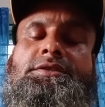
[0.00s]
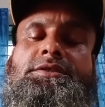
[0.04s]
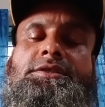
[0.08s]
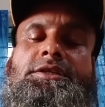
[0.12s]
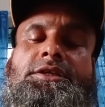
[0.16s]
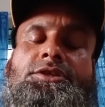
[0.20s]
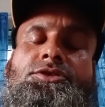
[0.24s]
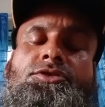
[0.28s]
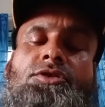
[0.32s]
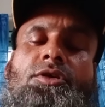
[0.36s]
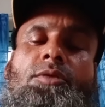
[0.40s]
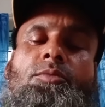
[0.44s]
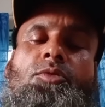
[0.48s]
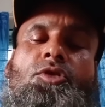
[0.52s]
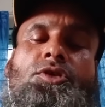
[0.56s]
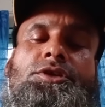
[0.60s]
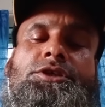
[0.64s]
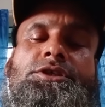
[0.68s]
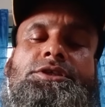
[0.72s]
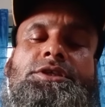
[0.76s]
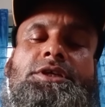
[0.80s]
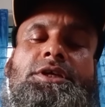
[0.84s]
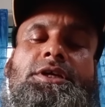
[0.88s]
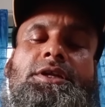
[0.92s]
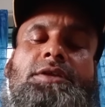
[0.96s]
দ্বিতীয়
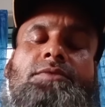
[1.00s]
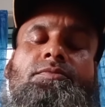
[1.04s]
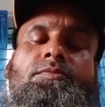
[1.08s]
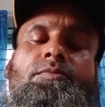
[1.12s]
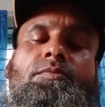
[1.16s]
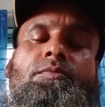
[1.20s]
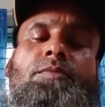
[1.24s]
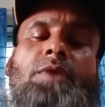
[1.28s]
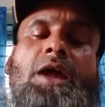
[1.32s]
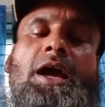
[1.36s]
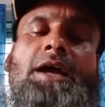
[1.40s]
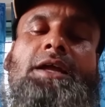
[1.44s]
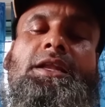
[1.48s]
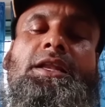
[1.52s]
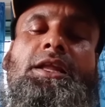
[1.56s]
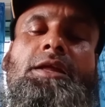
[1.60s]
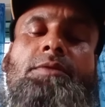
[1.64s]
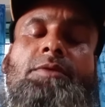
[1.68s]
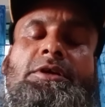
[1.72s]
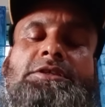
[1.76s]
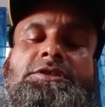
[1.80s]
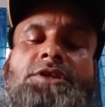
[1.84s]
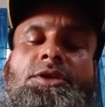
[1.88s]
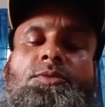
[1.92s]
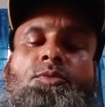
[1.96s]
বর্ষের প্রাক
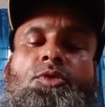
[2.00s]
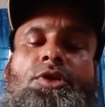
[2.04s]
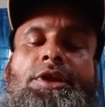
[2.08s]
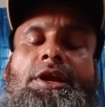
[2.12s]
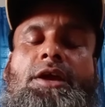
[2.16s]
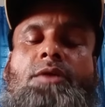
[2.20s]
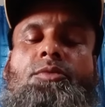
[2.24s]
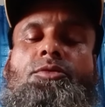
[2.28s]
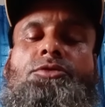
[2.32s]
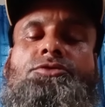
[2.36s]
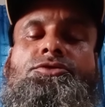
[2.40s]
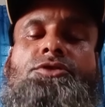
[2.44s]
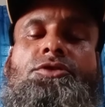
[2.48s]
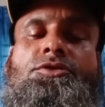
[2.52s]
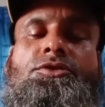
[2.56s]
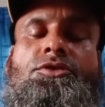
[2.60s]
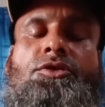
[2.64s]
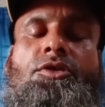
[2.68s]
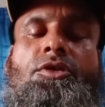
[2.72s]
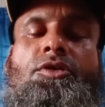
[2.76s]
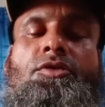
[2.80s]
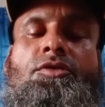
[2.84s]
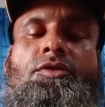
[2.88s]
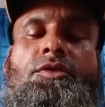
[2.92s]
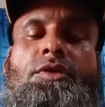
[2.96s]
নির্বাচনী পরীক্ষা পর্যন্ত
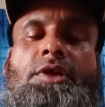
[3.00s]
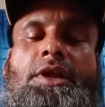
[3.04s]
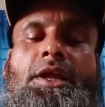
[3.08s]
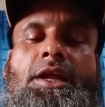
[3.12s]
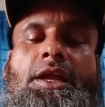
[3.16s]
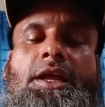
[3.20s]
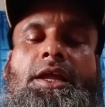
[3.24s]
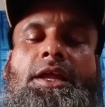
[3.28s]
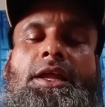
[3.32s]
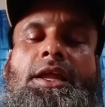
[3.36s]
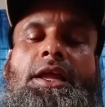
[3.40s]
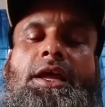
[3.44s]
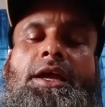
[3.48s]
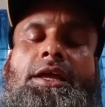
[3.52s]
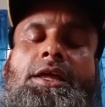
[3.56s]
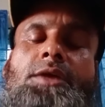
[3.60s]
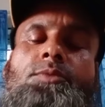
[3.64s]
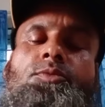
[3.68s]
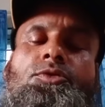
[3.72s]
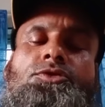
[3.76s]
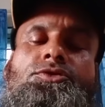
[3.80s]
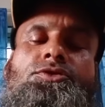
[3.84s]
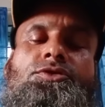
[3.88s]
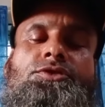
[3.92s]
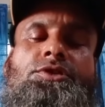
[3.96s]
এই একই
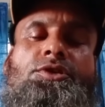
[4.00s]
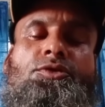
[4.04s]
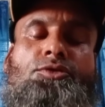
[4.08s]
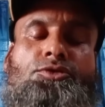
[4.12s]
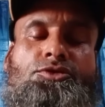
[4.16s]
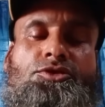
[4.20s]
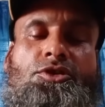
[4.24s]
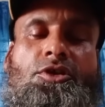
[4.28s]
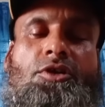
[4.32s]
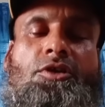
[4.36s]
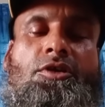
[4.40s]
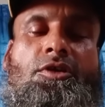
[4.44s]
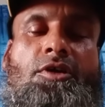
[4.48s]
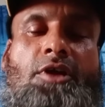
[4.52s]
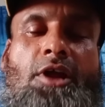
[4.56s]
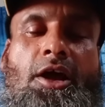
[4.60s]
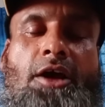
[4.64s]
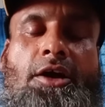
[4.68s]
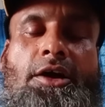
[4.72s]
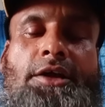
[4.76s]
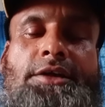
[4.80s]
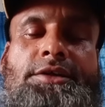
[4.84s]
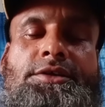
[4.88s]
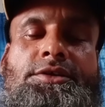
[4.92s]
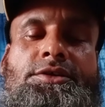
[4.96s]
পদ্ধতি অনুসরণ করা
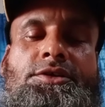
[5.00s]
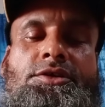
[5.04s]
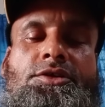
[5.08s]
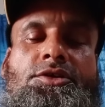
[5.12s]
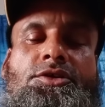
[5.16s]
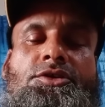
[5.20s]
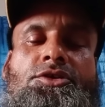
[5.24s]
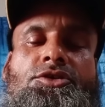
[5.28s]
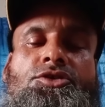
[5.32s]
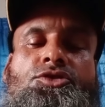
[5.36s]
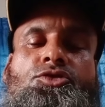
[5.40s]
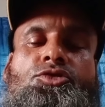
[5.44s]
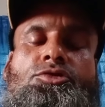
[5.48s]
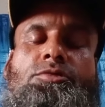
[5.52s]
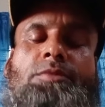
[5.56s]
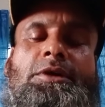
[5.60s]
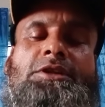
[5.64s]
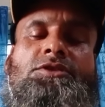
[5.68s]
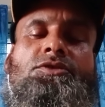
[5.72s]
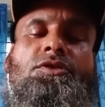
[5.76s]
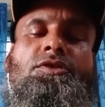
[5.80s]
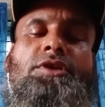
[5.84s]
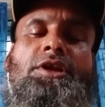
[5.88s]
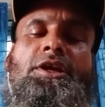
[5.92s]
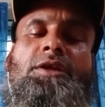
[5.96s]
হয়
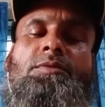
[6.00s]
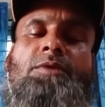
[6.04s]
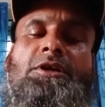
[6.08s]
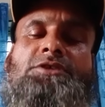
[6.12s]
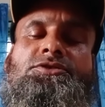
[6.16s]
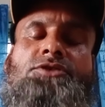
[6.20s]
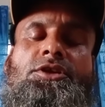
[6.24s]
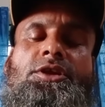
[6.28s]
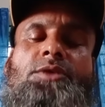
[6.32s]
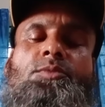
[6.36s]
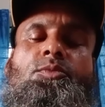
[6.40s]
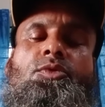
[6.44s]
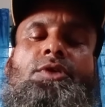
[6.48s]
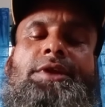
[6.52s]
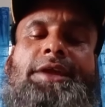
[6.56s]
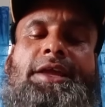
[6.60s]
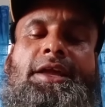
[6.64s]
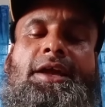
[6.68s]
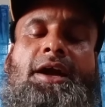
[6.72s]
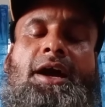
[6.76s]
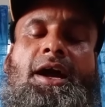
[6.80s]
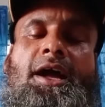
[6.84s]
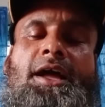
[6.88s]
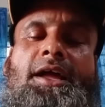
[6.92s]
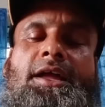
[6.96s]
শুধুমাত্র নির্বাচনী
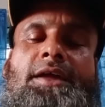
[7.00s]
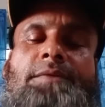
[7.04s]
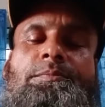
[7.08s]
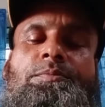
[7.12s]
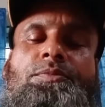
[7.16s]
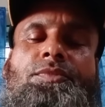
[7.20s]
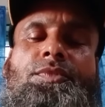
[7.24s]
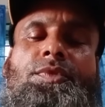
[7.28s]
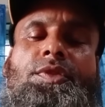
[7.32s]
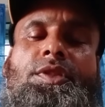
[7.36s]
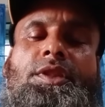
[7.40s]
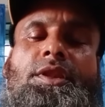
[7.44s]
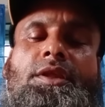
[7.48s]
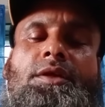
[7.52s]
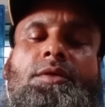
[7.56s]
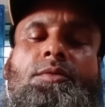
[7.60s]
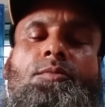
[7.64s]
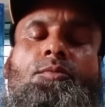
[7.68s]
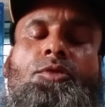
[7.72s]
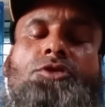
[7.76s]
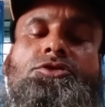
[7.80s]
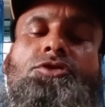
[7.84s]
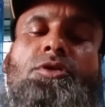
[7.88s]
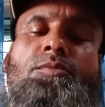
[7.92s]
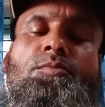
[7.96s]
পরীক্ষা
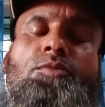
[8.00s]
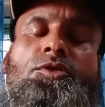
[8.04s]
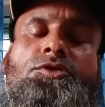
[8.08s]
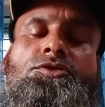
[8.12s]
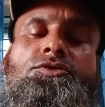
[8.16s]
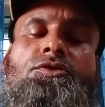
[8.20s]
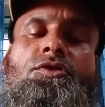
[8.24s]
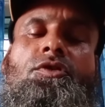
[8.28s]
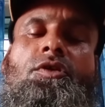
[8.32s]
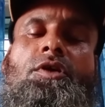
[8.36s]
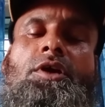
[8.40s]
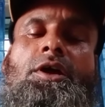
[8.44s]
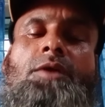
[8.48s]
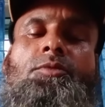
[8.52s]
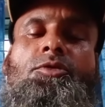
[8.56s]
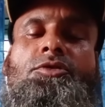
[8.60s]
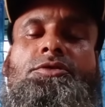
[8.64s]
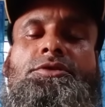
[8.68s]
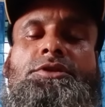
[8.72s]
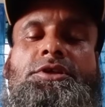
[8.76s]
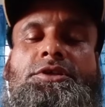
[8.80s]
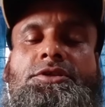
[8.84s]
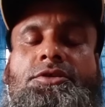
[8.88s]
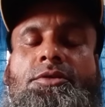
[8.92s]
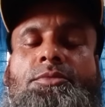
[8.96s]
প্রথম পত্র এবং
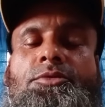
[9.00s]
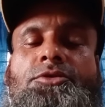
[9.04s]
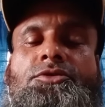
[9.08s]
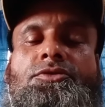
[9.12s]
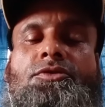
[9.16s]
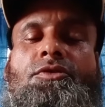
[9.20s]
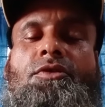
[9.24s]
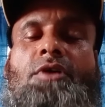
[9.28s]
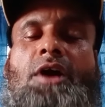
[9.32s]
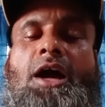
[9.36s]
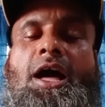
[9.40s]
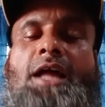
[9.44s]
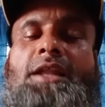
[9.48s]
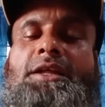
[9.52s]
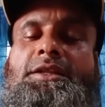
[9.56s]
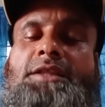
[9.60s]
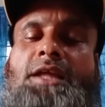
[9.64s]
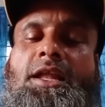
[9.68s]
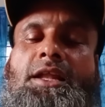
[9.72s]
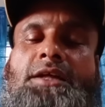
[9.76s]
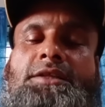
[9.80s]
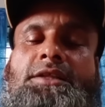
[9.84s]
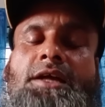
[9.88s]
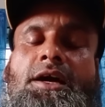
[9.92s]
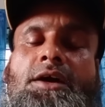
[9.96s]
দ্বিতীয় পত্র আলাদা
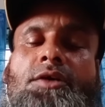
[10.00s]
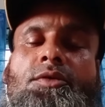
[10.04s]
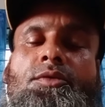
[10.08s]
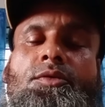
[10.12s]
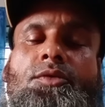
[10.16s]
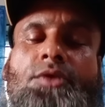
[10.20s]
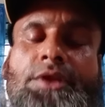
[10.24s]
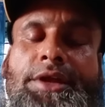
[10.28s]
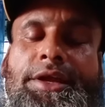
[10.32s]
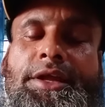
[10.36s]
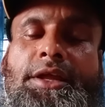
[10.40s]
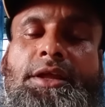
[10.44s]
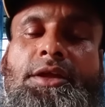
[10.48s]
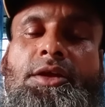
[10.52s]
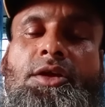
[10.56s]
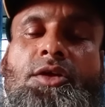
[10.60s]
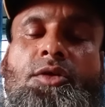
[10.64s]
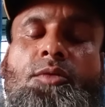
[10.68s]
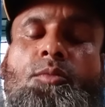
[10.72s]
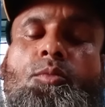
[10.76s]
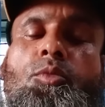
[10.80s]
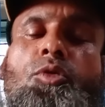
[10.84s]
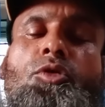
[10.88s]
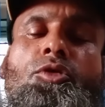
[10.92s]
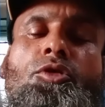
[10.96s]
আলাদা করে
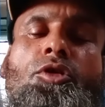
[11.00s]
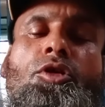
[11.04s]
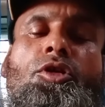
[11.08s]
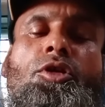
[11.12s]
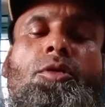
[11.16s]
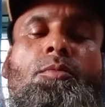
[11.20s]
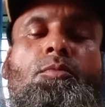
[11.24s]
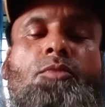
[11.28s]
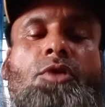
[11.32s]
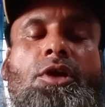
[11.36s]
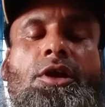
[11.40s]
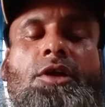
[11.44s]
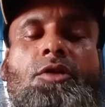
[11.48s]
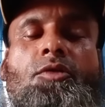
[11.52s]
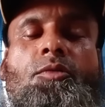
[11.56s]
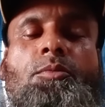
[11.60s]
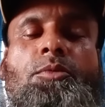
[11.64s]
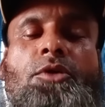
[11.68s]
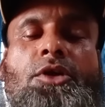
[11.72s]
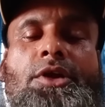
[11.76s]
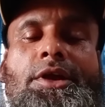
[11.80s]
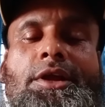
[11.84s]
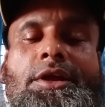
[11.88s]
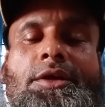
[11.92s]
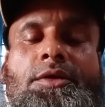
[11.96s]
পূর্ণ নম্বরের
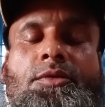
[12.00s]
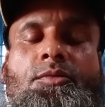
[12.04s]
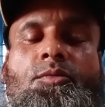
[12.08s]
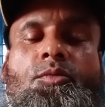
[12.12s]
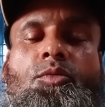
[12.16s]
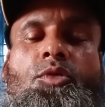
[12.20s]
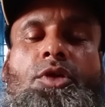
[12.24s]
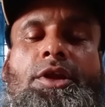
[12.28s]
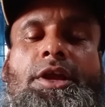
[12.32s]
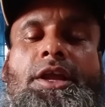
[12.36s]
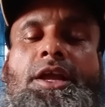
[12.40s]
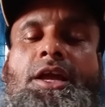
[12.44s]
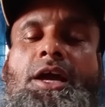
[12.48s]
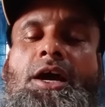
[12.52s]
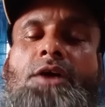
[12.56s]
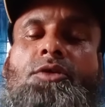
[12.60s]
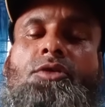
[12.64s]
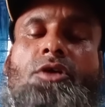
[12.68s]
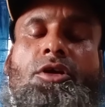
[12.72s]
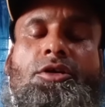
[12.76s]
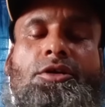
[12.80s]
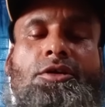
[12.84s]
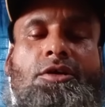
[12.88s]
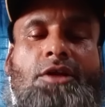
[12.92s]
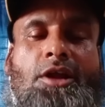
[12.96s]
উপরে পরীক্ষা
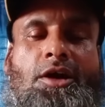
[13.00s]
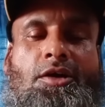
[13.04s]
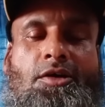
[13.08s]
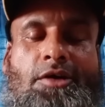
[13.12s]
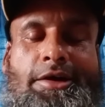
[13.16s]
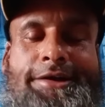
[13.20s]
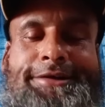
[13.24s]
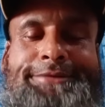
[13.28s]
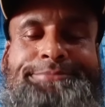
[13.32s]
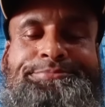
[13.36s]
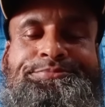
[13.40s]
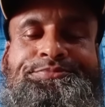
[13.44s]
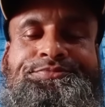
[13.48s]
গ্রহণ করা হয়